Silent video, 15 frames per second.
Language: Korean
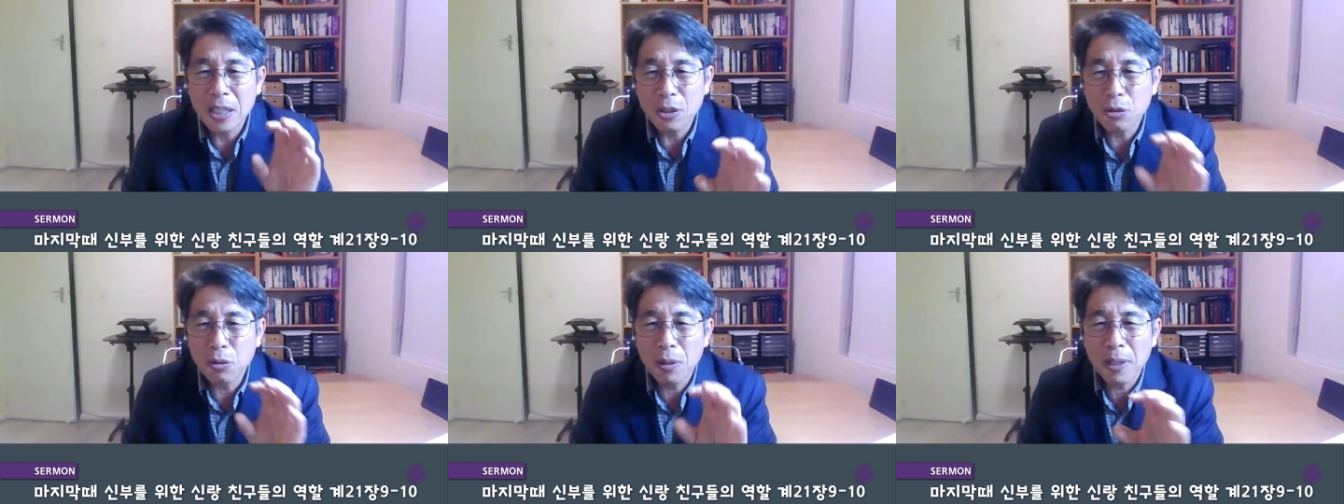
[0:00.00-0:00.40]

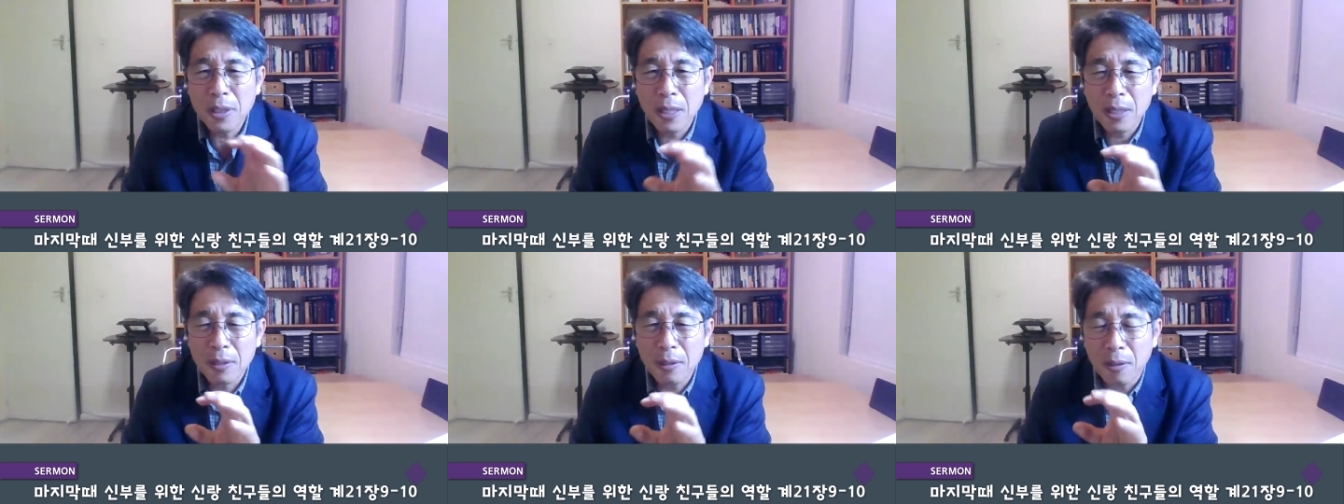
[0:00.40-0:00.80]
이
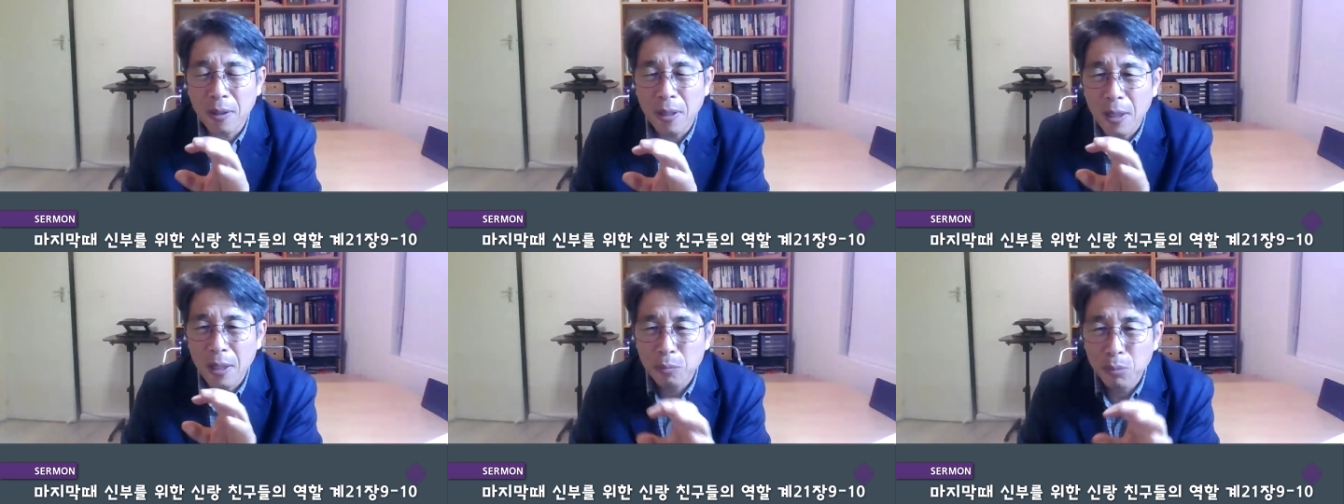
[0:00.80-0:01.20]
징조에
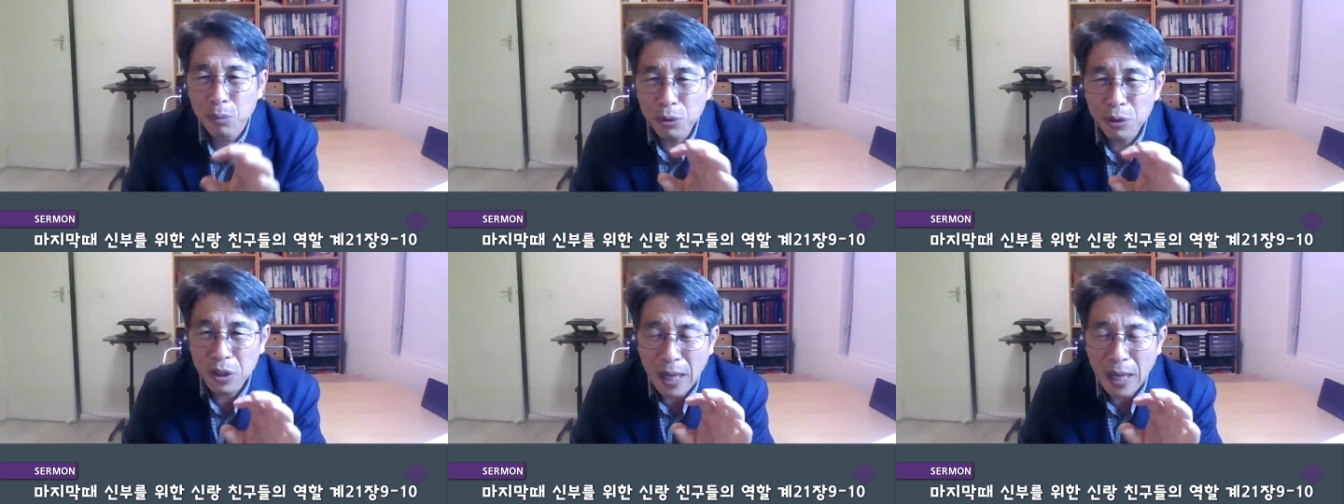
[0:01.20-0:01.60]
대해서
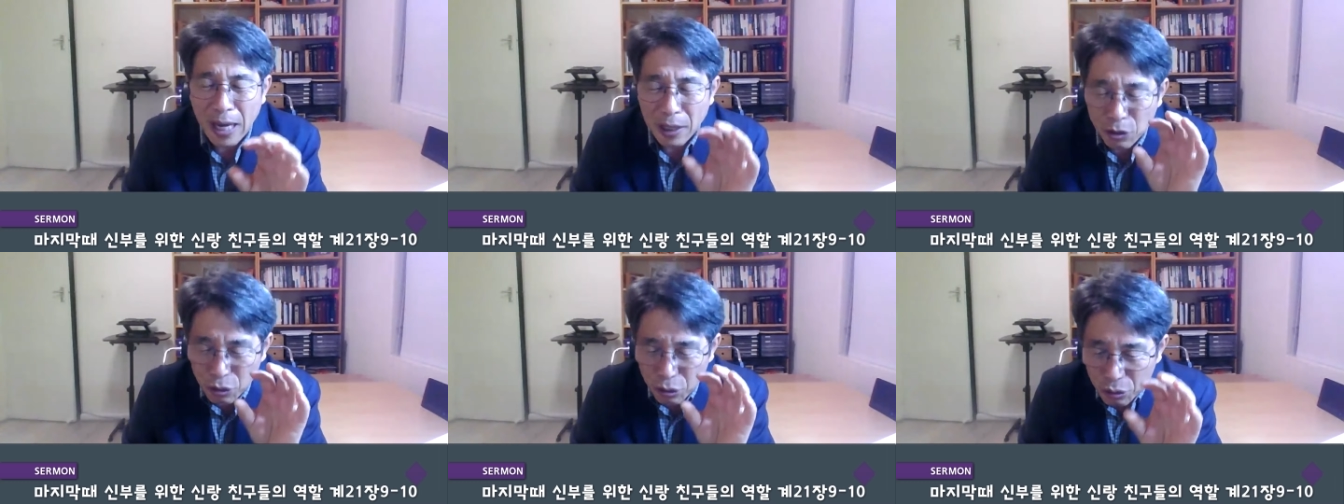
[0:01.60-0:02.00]

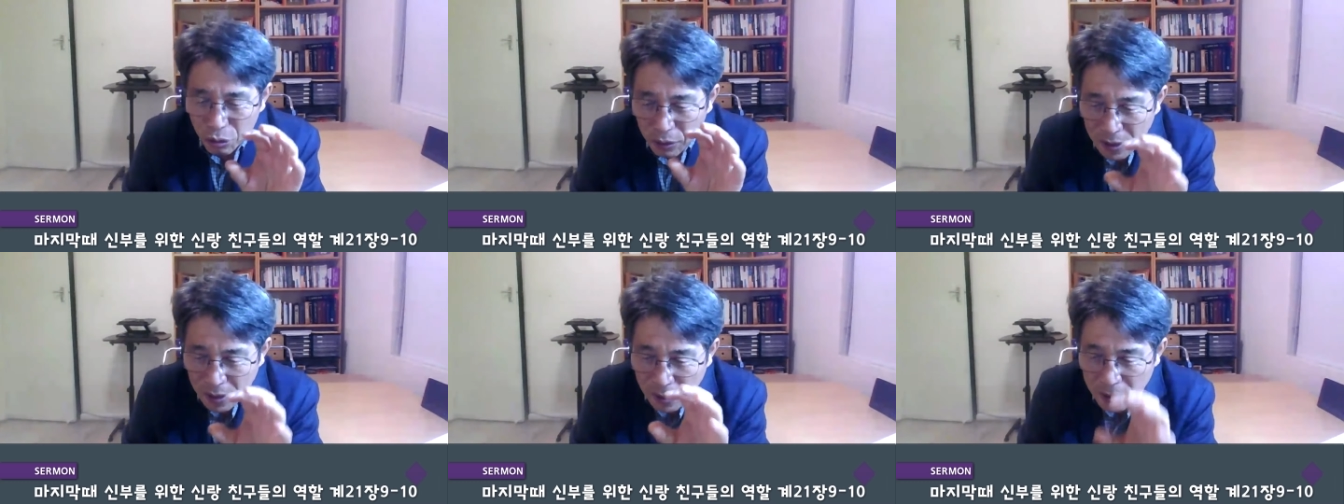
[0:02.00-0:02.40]
무시
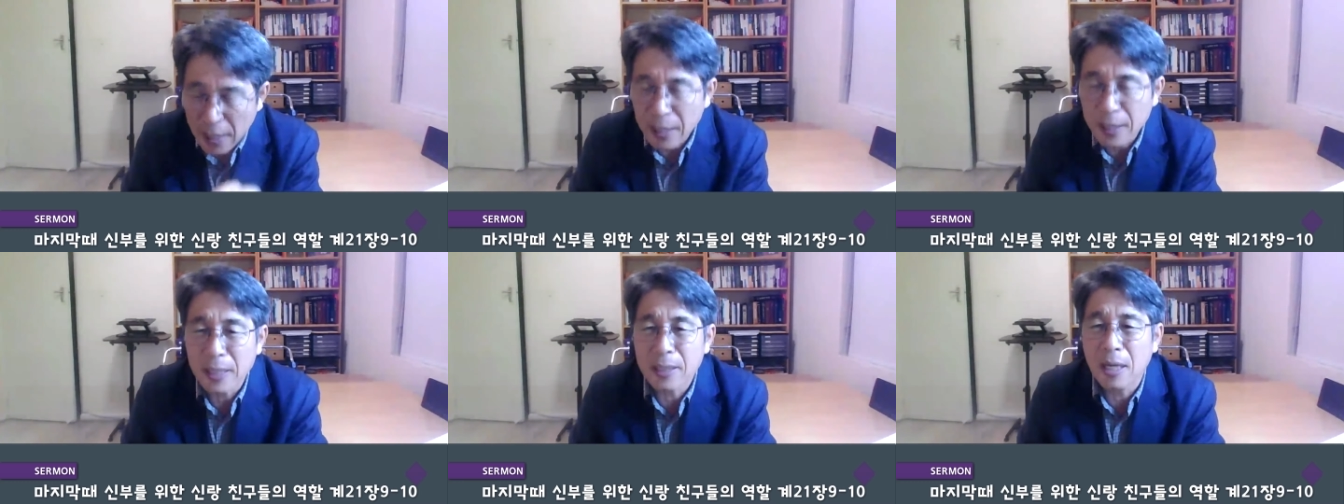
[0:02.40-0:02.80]
아주
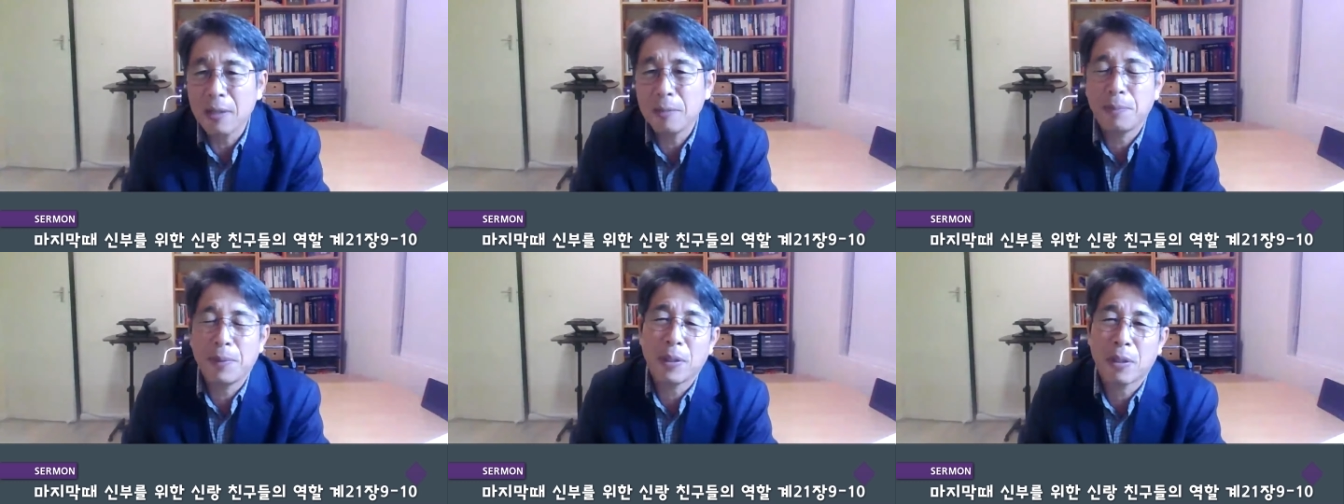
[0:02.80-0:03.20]

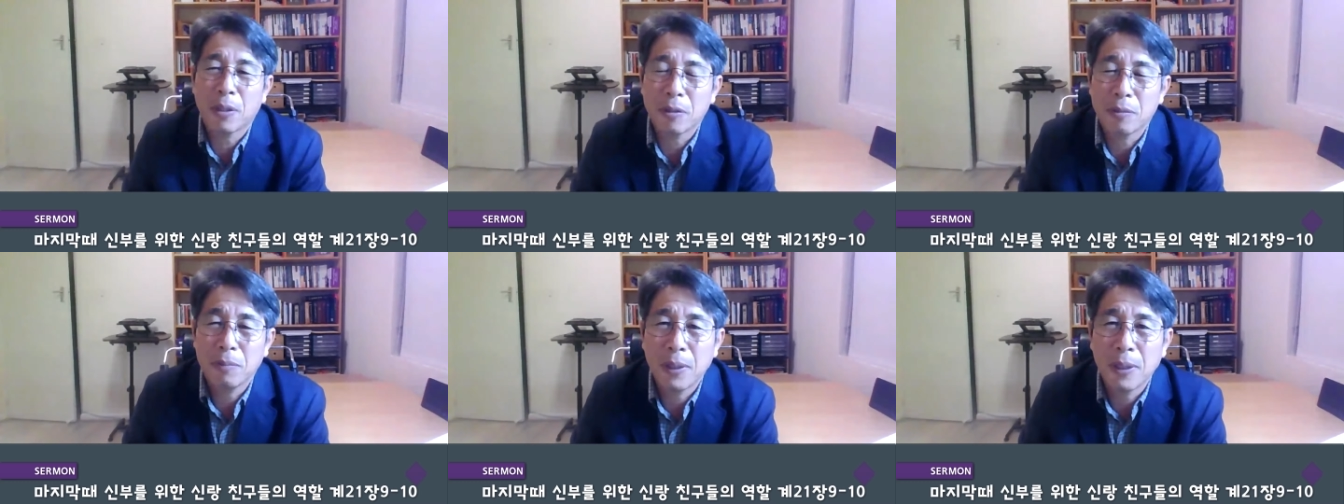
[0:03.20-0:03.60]
예리하게
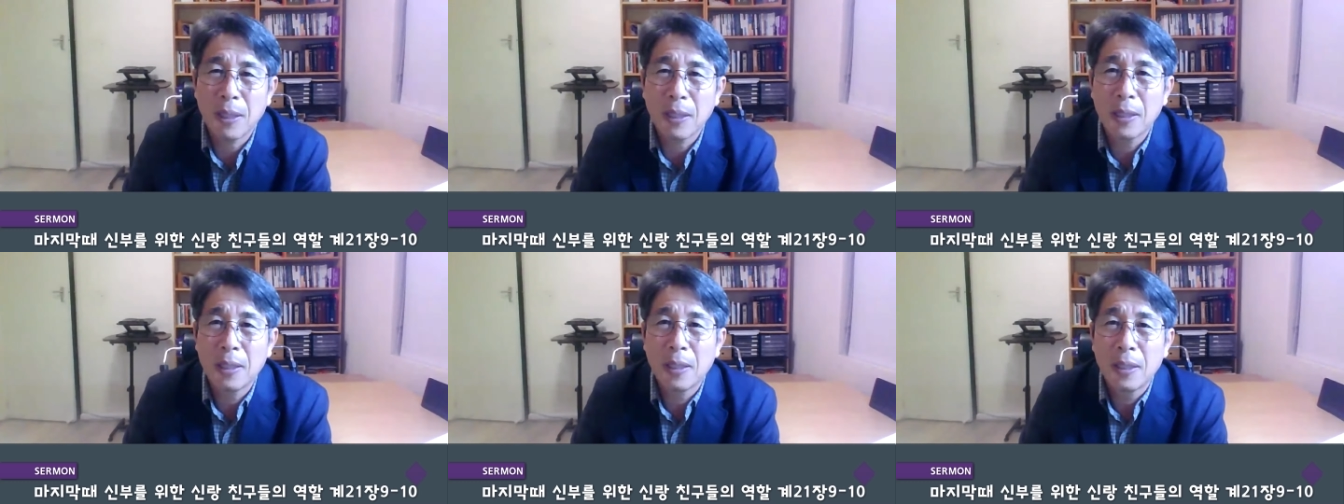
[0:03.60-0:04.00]
살필
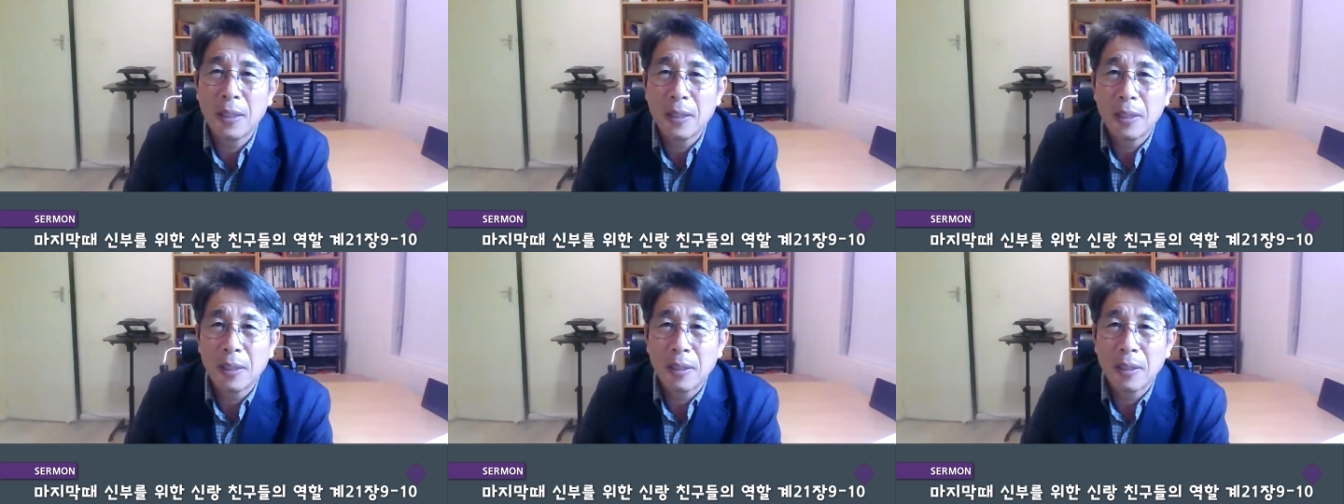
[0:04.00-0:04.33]
것입니다.